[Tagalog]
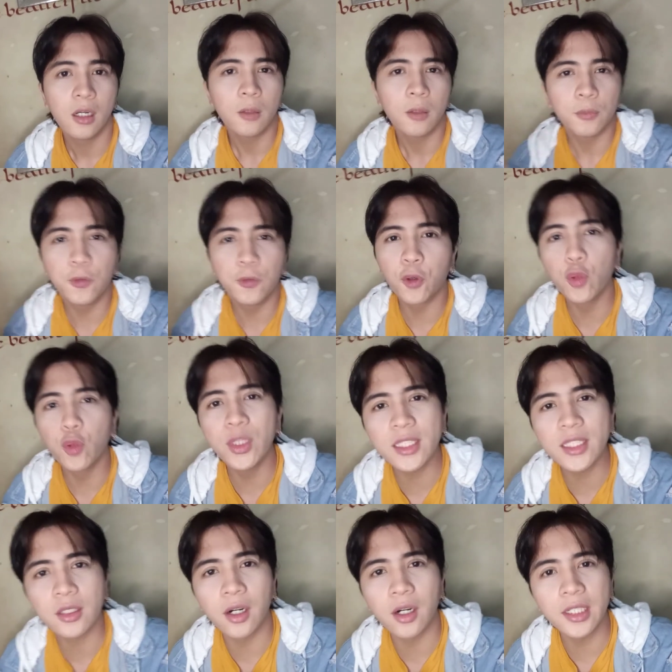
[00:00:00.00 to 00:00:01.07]
Before we
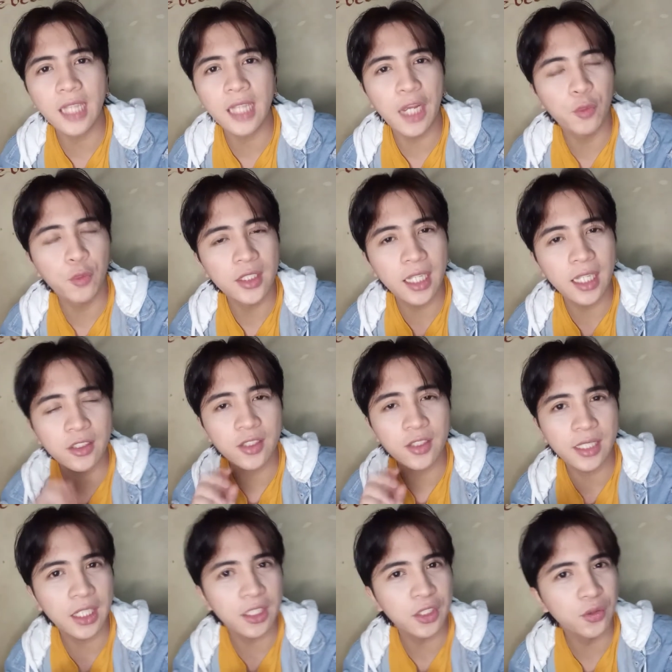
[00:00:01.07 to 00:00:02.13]
start, I would like to
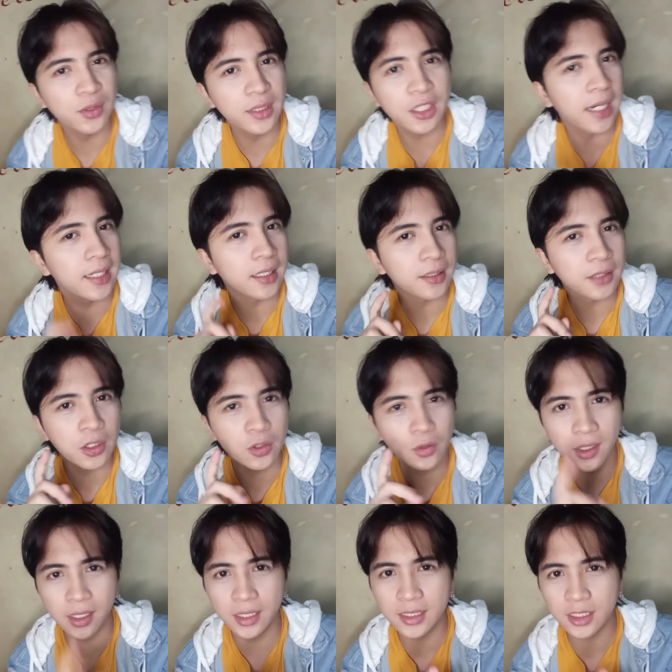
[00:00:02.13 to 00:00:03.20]
thank you dahil nandito ka
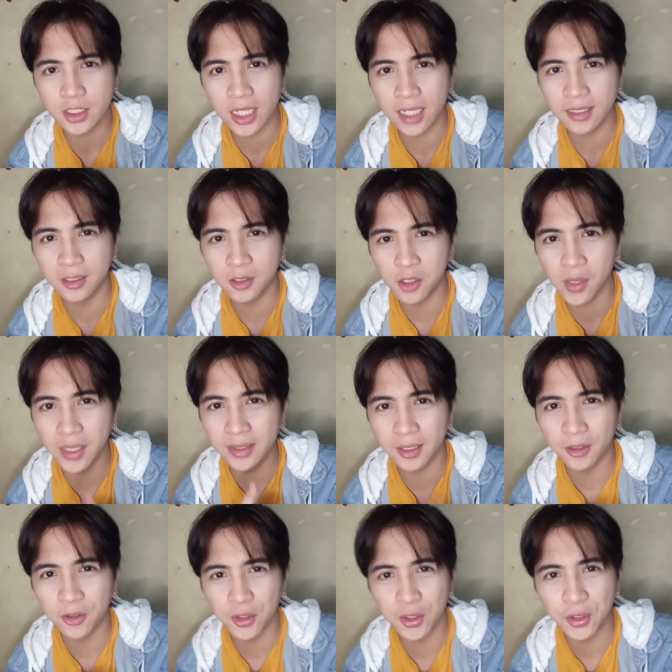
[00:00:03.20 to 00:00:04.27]
ngayon sa channel ko at
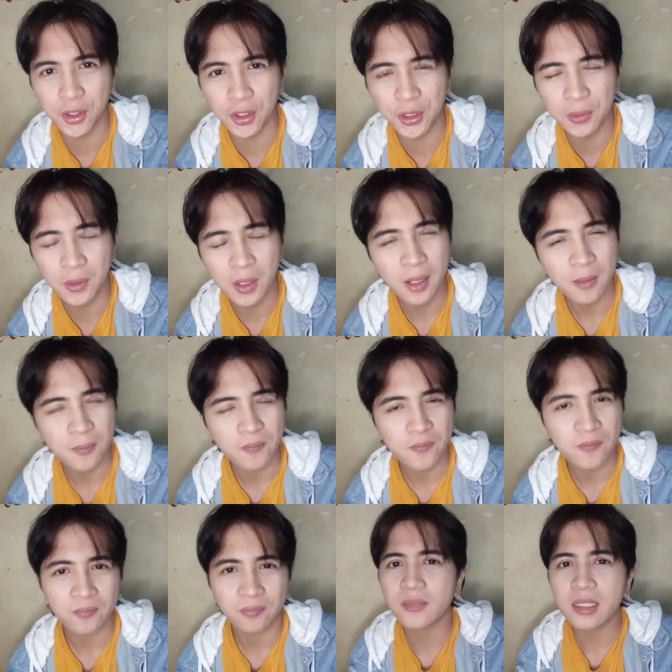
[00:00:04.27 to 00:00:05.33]
nanonood.
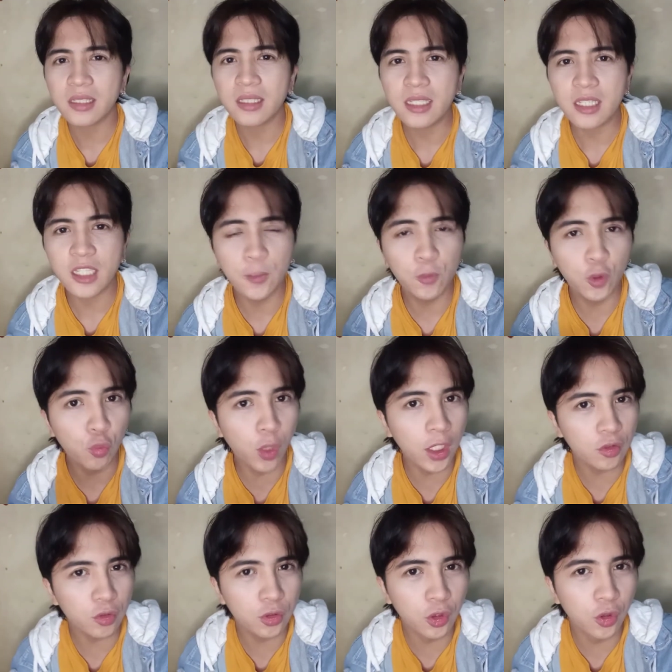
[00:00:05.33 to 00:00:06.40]
If you want
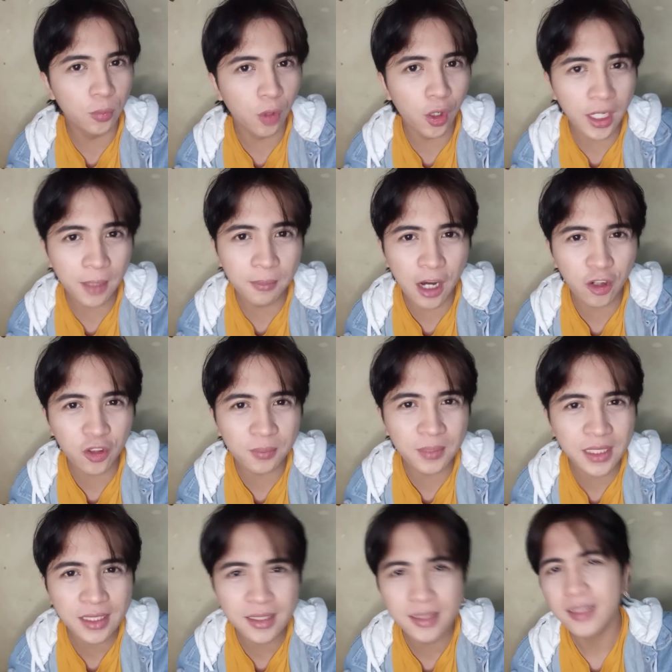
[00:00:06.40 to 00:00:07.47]
to know more about
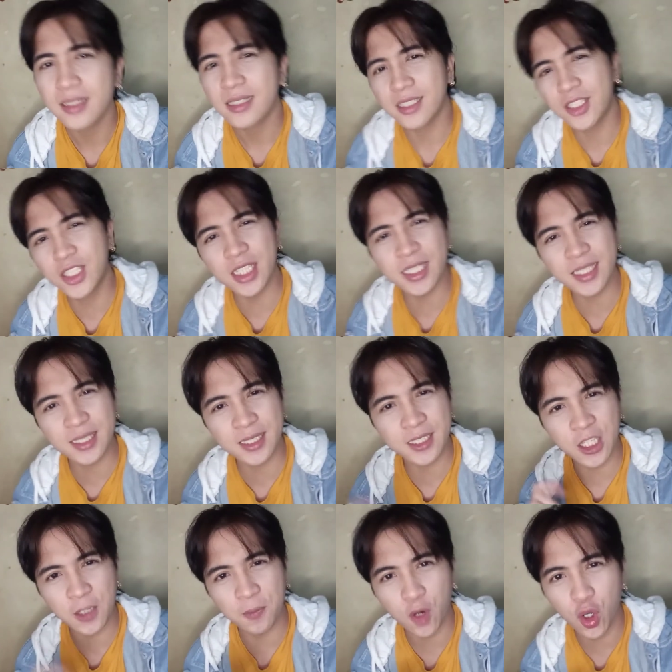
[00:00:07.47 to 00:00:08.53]
me, just
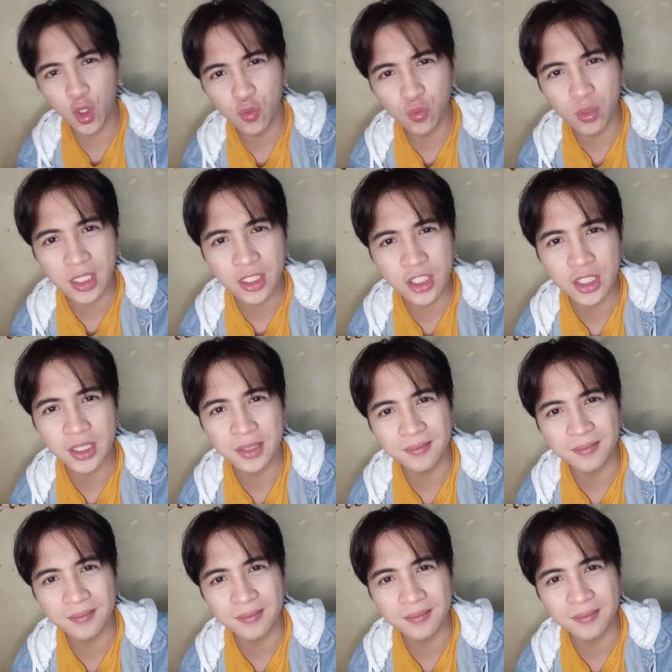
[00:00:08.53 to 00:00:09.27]
keep on watching.